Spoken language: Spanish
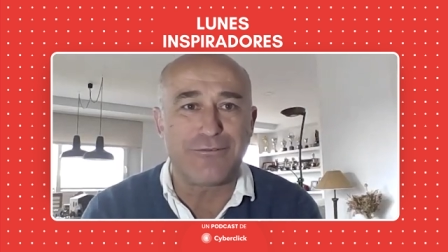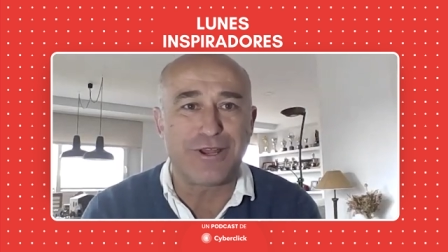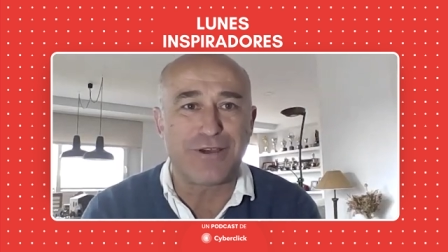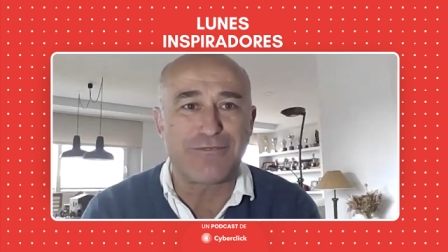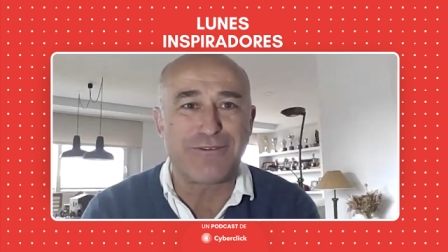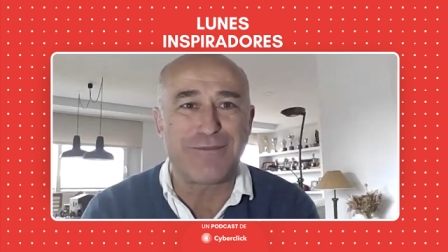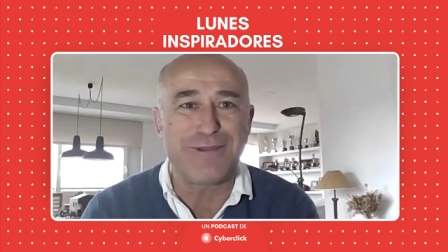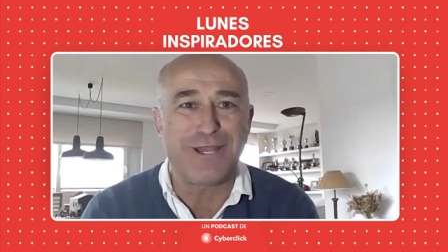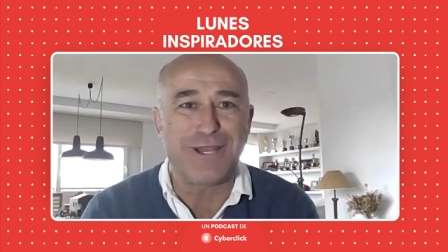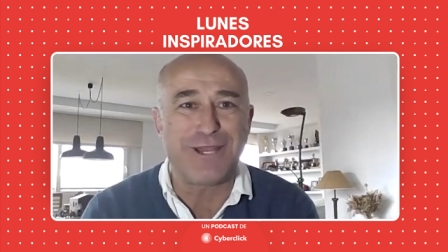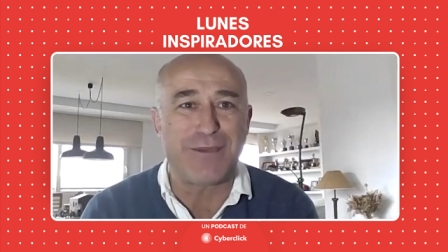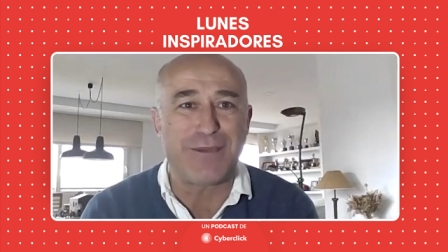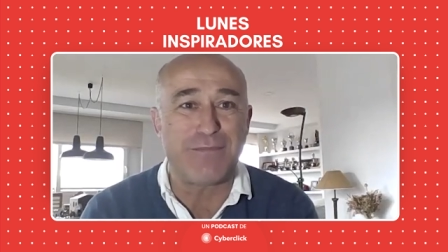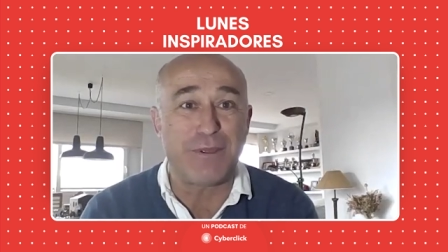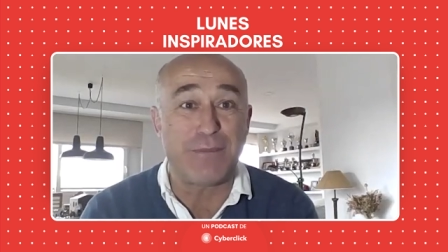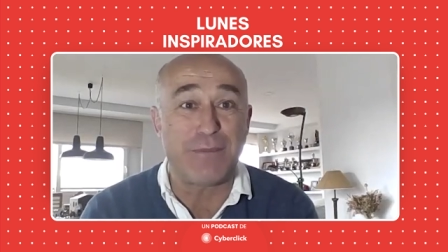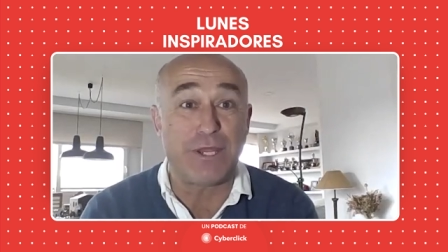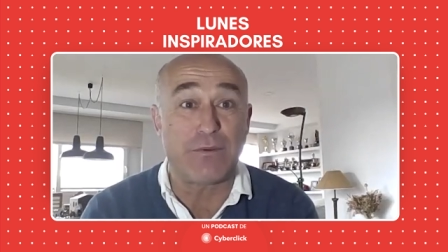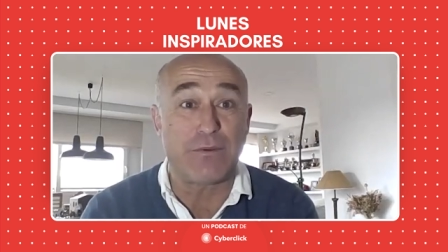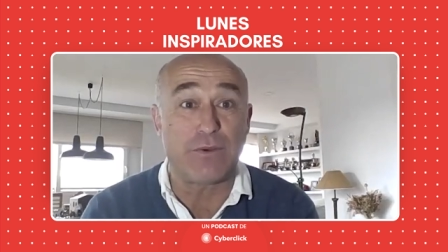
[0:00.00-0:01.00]
una
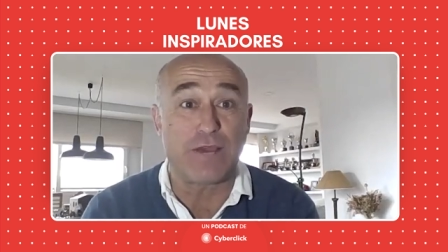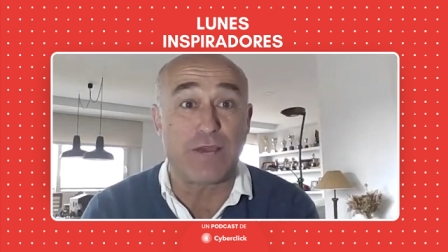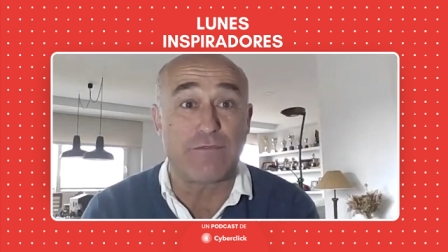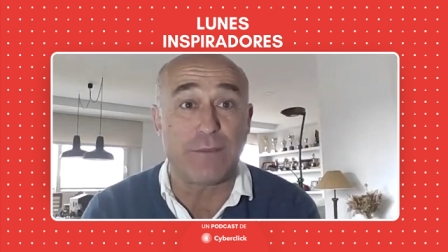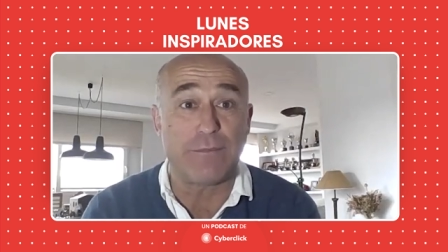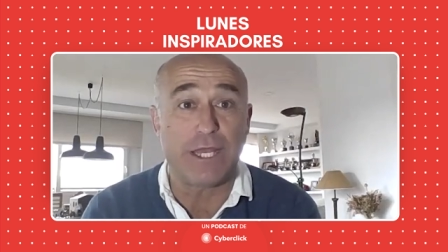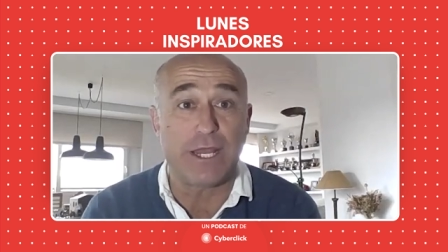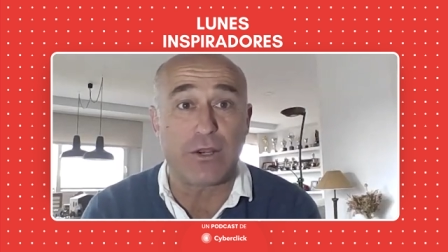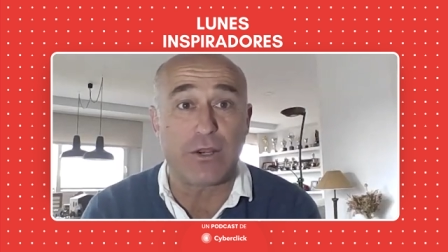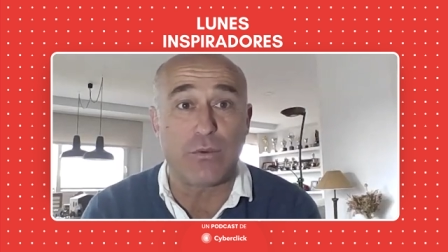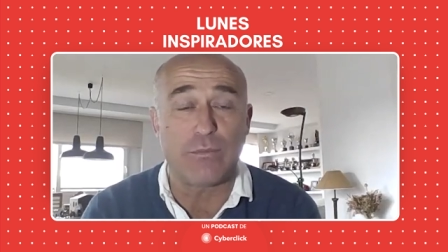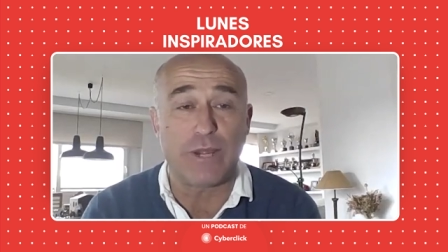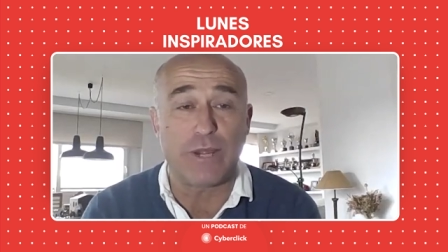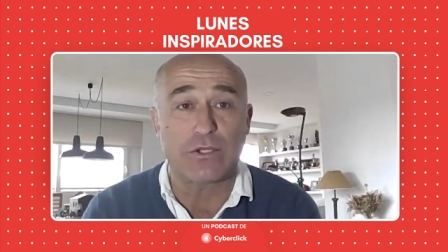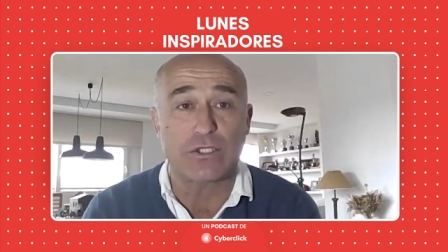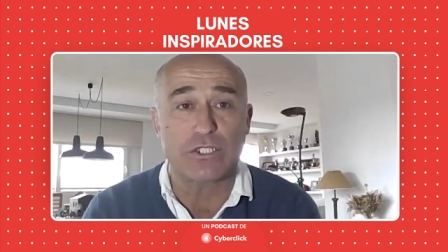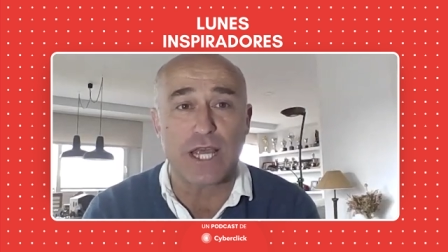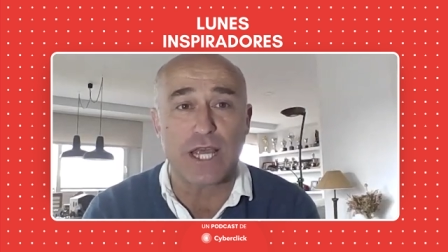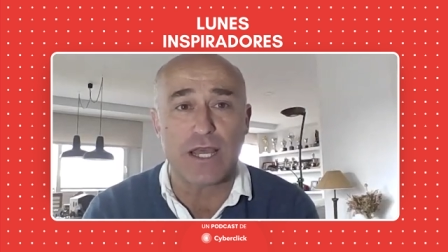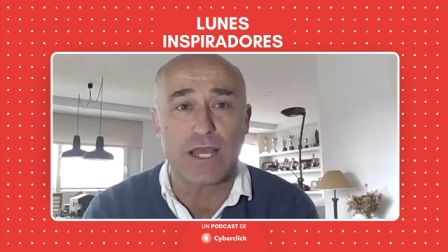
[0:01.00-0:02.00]
familia, vivir en una familia
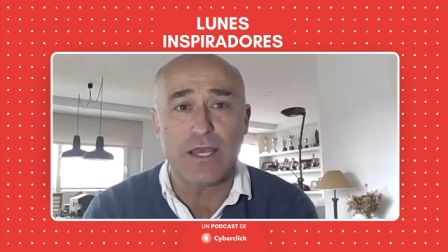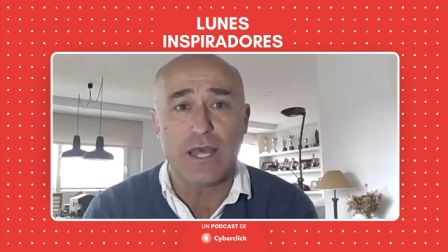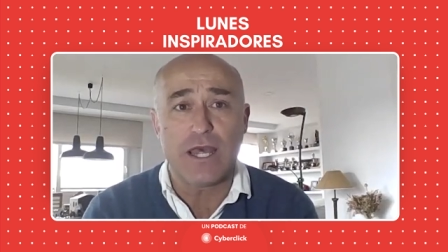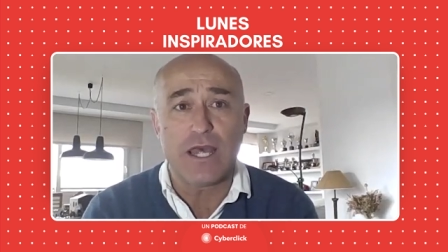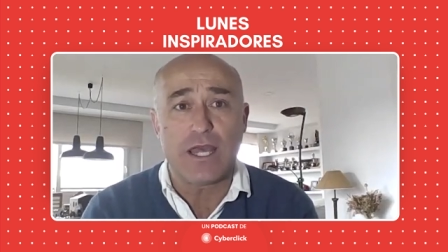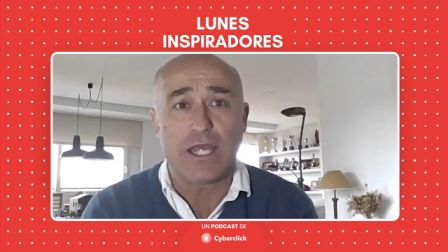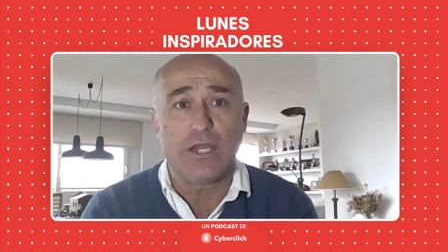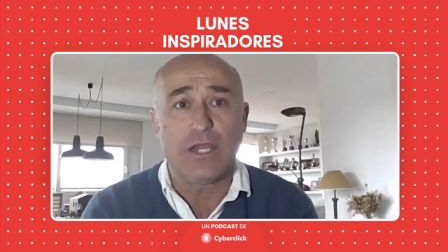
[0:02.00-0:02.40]
numerosa